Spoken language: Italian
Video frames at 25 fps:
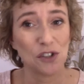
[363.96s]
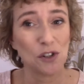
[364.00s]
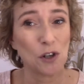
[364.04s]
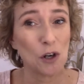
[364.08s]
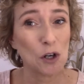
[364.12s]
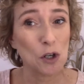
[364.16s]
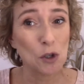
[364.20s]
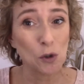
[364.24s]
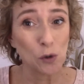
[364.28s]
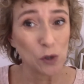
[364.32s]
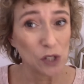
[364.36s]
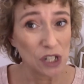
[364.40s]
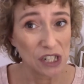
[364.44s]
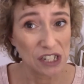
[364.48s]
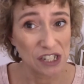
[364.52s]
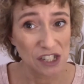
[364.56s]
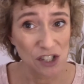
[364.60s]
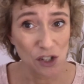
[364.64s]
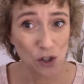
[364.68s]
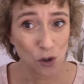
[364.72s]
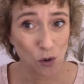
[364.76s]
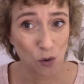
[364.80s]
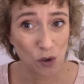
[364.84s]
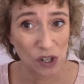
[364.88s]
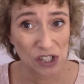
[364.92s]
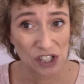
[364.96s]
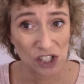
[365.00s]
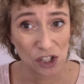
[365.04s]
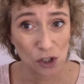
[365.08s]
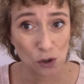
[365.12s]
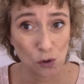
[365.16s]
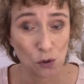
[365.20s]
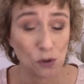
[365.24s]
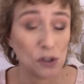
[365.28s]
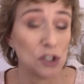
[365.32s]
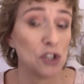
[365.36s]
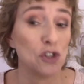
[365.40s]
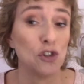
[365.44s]
li utilizzo quasi
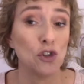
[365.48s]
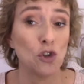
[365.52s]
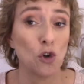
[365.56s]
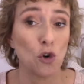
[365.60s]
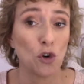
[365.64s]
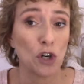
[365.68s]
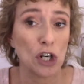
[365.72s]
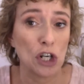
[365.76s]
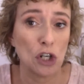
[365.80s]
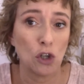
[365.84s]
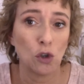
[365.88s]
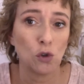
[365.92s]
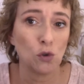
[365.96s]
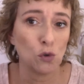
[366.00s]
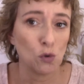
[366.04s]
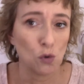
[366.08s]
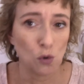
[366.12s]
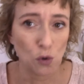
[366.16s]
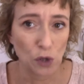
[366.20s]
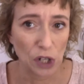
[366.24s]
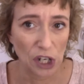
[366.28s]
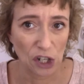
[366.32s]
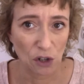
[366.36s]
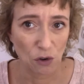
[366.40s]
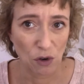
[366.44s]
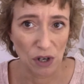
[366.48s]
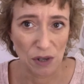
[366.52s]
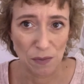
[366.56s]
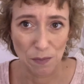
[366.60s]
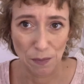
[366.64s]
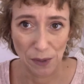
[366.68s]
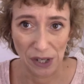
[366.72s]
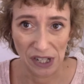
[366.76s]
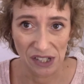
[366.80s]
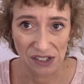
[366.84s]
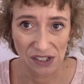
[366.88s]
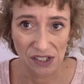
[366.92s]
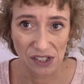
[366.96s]
tutti i giorni, non durano ai
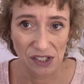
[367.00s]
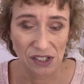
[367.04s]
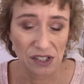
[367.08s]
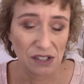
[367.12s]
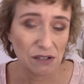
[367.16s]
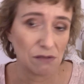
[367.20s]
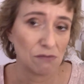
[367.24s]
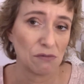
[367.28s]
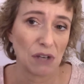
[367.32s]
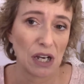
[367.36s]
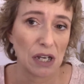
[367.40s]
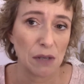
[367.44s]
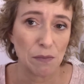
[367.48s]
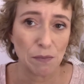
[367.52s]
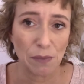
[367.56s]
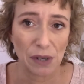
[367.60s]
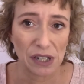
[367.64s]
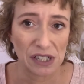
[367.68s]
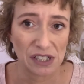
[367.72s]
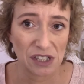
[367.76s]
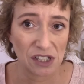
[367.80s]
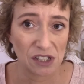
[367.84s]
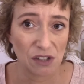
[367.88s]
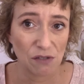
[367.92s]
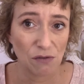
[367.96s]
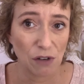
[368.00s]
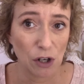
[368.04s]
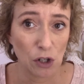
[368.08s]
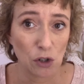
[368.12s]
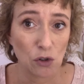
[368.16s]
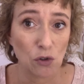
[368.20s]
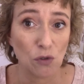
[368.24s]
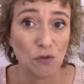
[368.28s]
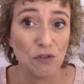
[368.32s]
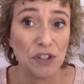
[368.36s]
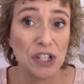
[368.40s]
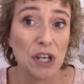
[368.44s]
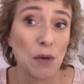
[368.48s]
pasti, ai pasti vanno
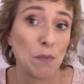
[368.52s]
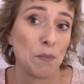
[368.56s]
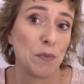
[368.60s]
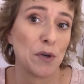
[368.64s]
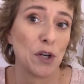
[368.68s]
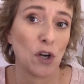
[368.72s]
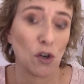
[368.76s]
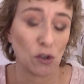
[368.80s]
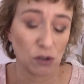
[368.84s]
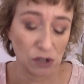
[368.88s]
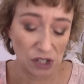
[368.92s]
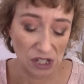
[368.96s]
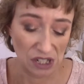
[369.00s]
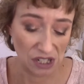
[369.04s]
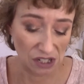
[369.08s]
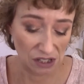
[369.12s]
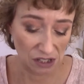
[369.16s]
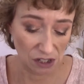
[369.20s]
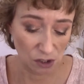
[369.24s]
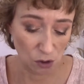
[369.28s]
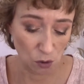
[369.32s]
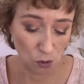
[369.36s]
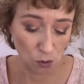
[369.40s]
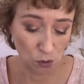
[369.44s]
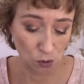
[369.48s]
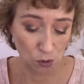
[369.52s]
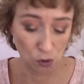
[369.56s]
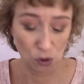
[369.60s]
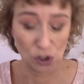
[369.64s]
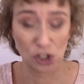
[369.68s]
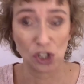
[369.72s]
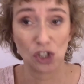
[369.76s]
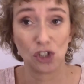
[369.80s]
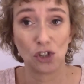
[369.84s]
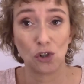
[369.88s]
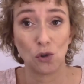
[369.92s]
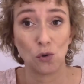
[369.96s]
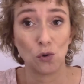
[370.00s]
via, però tenete conto che
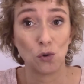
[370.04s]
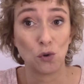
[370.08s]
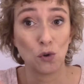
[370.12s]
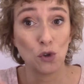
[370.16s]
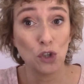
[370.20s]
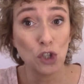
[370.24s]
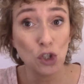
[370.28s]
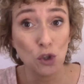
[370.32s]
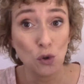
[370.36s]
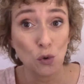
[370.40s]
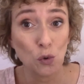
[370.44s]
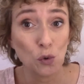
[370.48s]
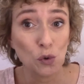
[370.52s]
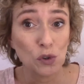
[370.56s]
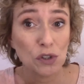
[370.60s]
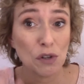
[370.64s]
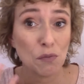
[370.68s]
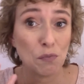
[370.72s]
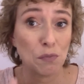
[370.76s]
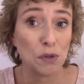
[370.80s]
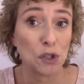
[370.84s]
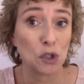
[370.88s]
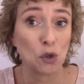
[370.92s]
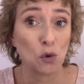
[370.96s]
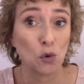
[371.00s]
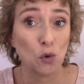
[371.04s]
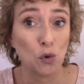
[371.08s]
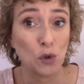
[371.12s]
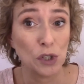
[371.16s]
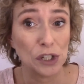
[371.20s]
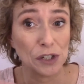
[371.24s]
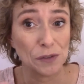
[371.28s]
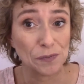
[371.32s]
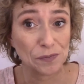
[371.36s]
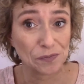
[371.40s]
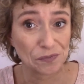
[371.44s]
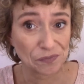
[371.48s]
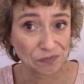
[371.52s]
sono nude per
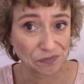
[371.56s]
cui